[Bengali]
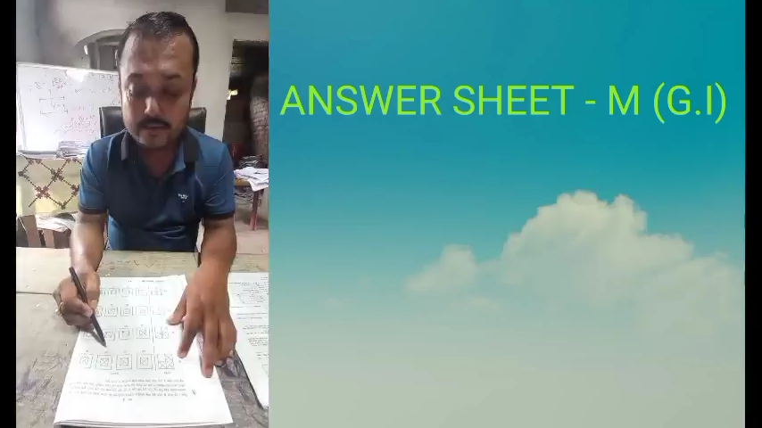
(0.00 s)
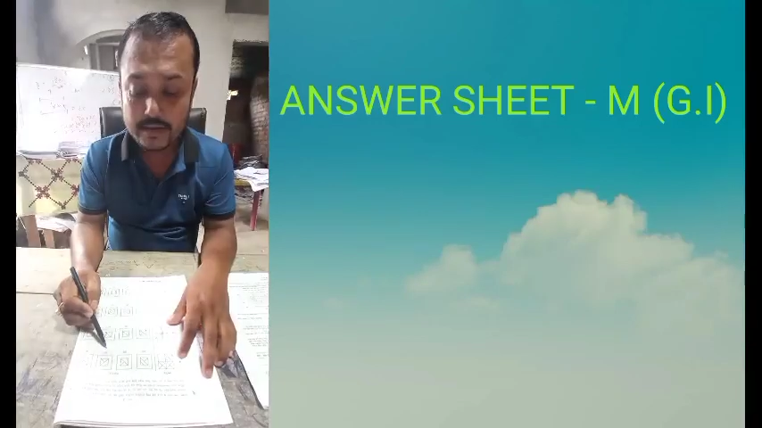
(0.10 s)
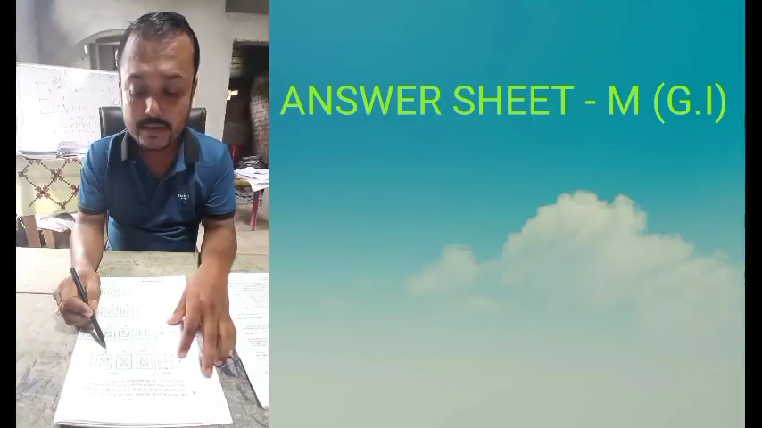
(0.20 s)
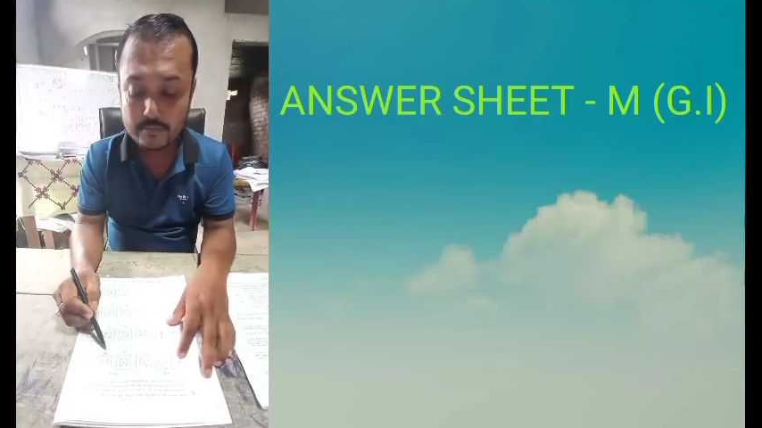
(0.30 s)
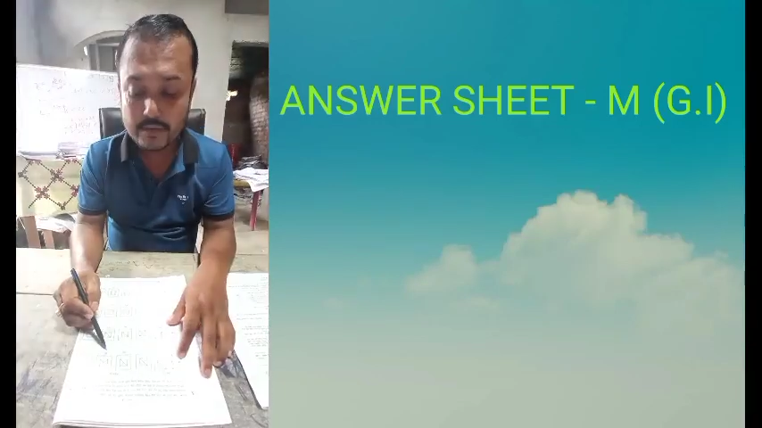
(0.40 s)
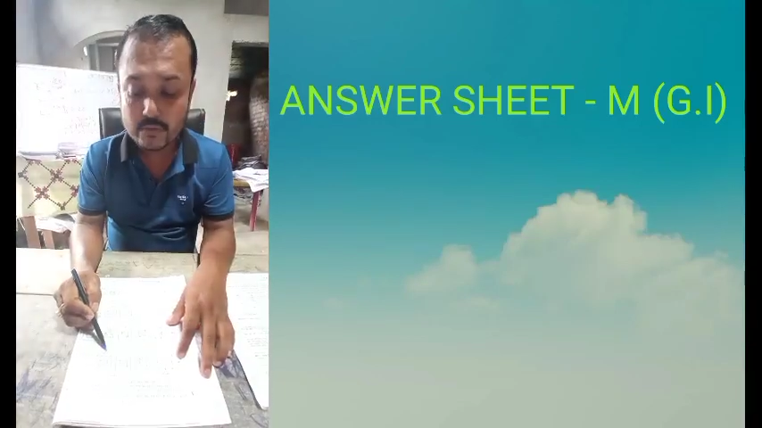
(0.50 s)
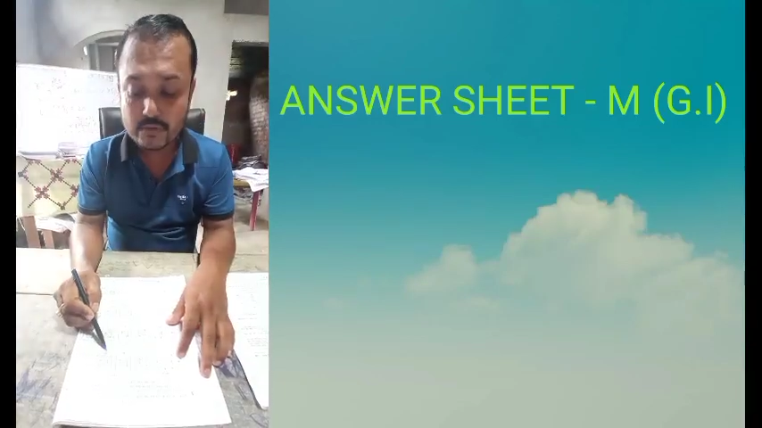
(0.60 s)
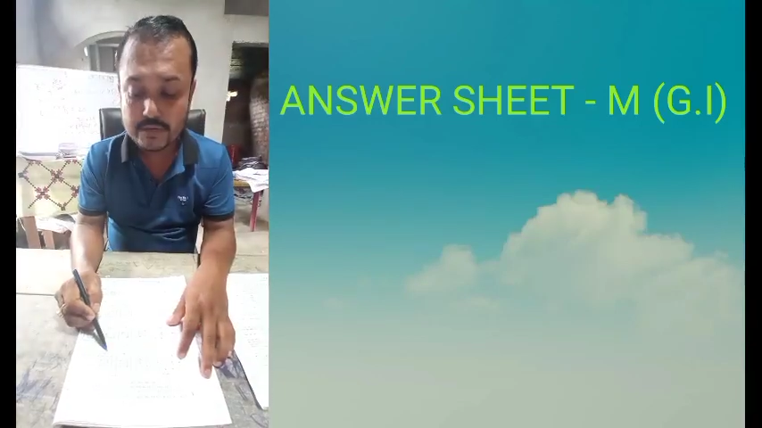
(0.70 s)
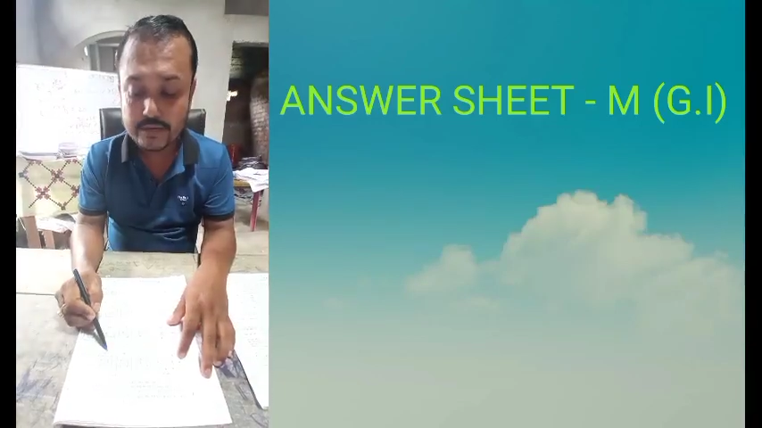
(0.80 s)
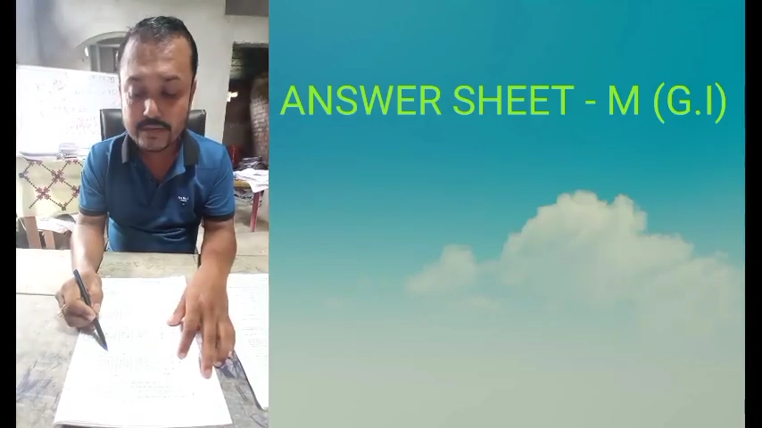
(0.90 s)
নাইন নাম্বার
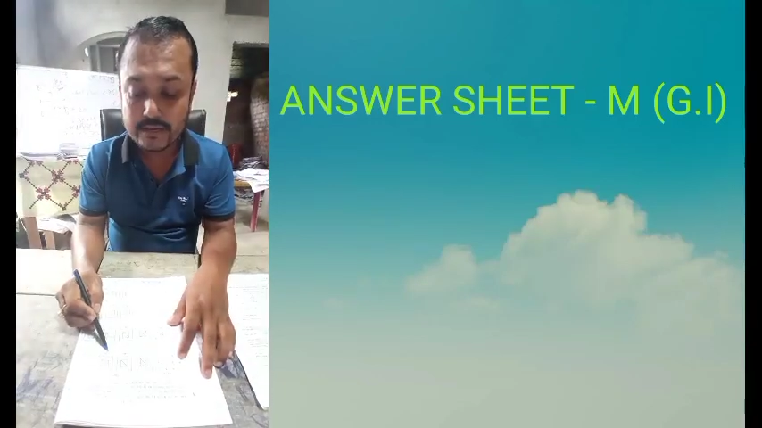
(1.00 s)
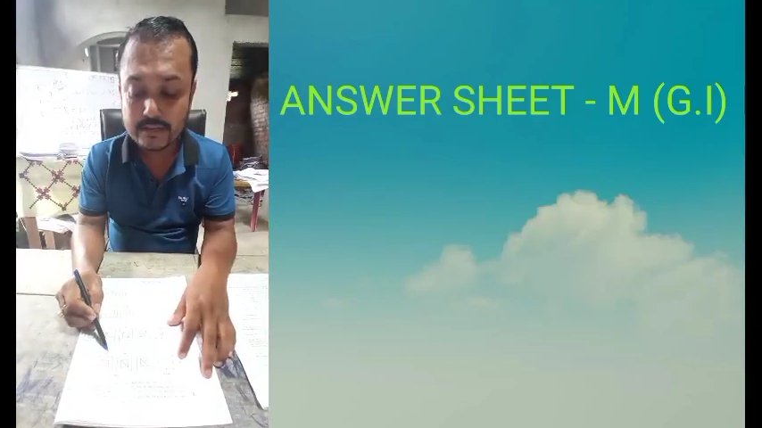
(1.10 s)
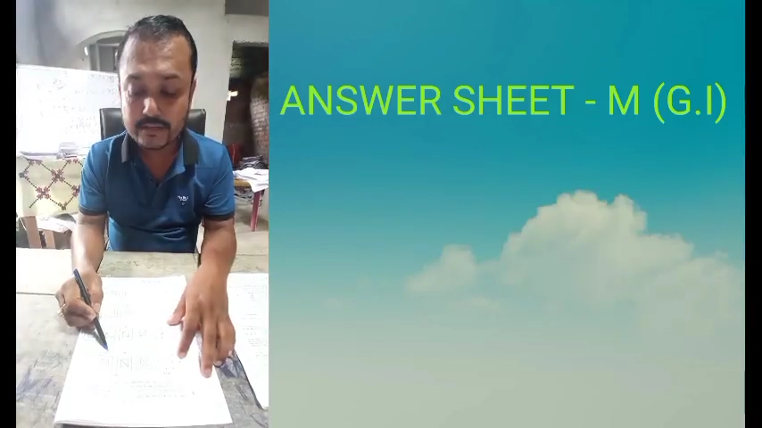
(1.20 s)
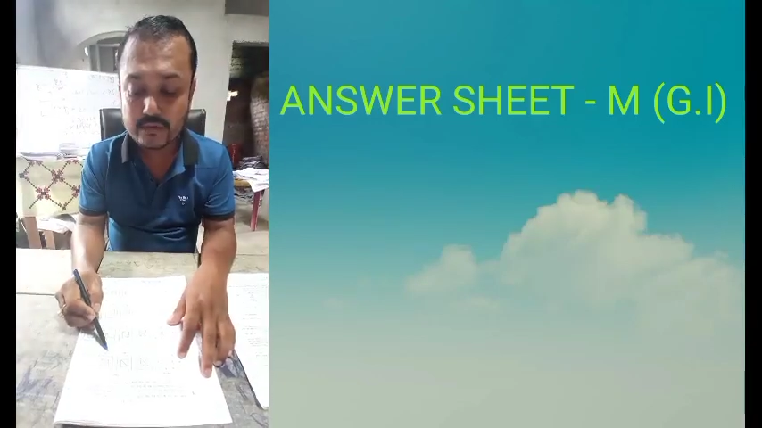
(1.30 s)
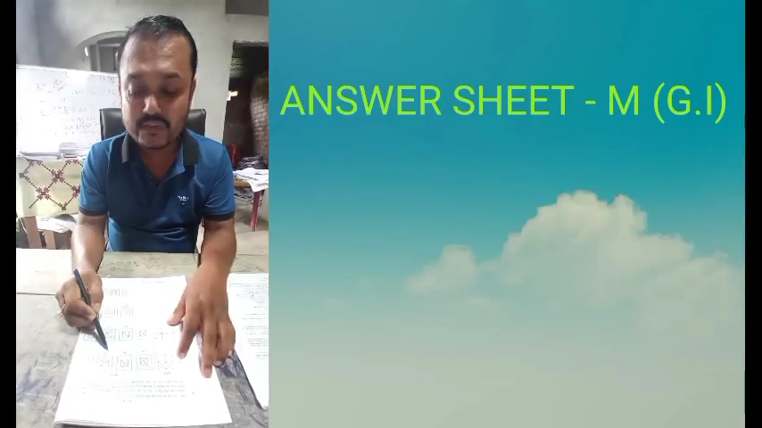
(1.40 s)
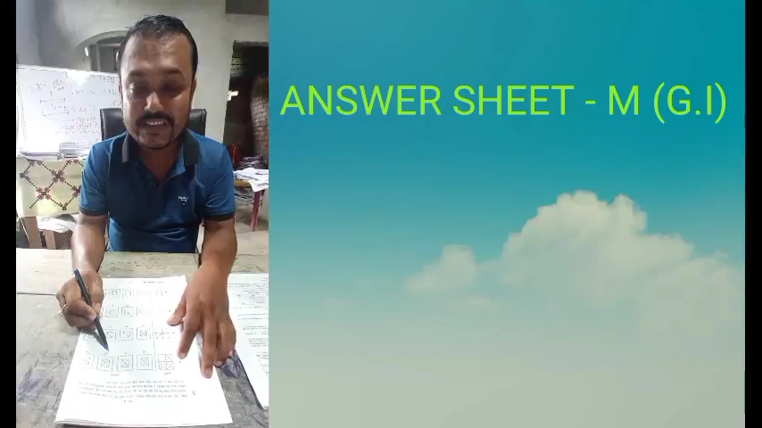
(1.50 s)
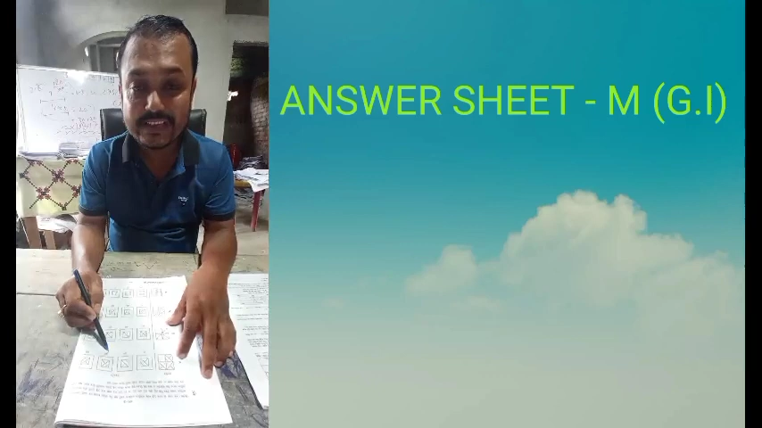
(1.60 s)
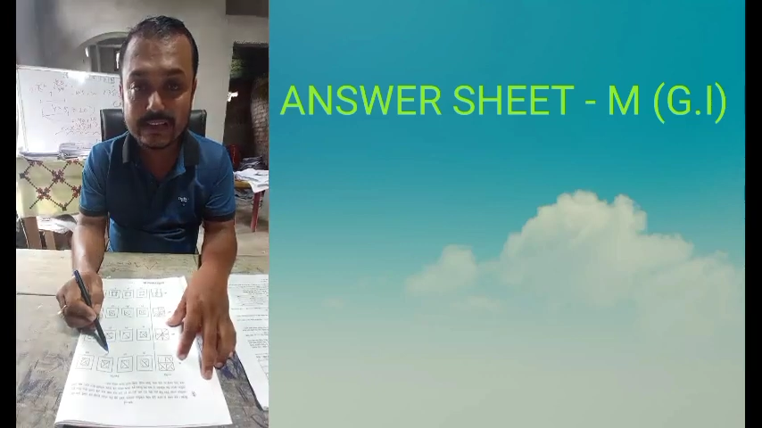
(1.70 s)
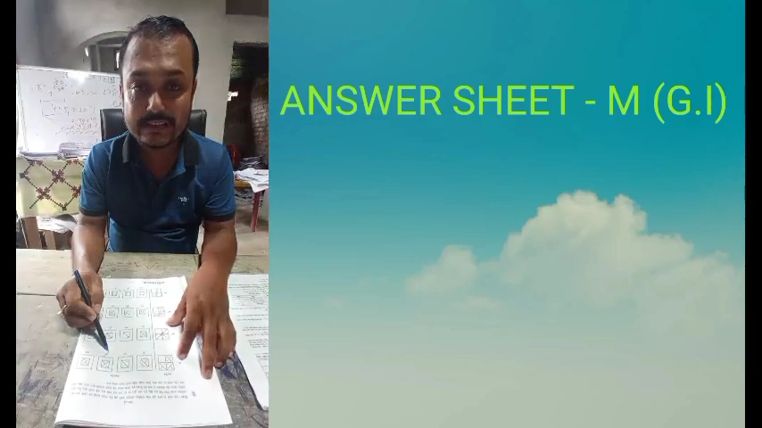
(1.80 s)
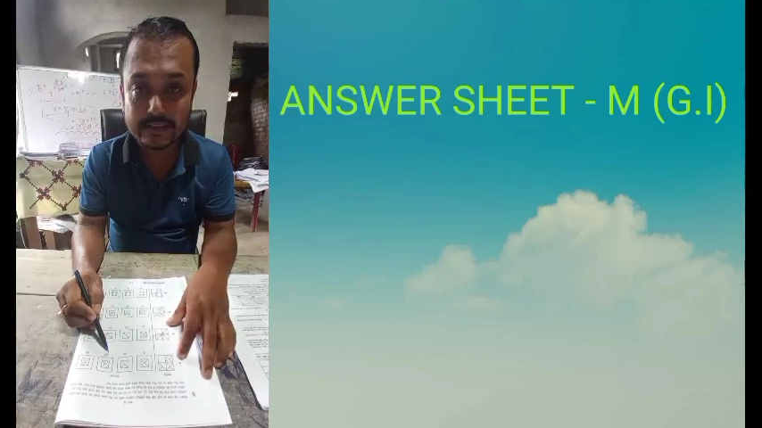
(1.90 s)
কোশ্চেন এখানে কিন্তু সি
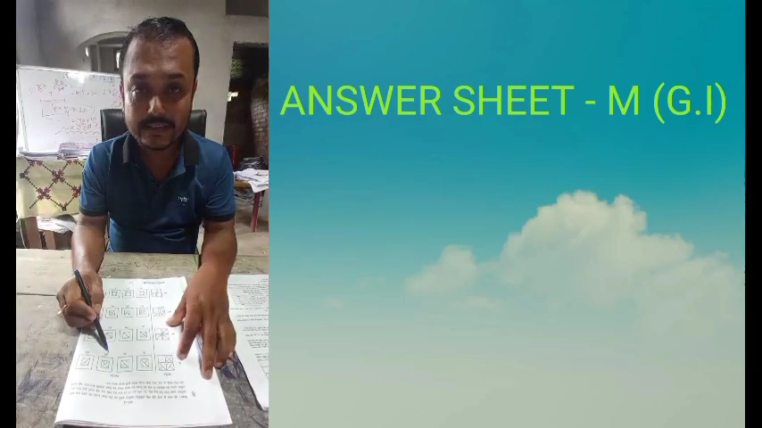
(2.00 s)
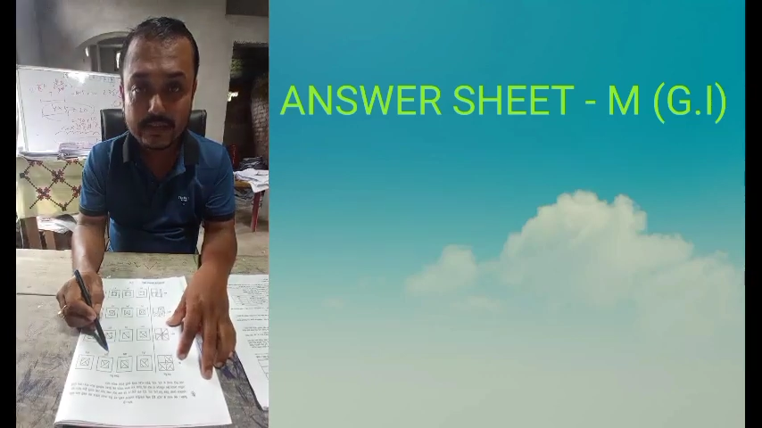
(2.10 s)
আছে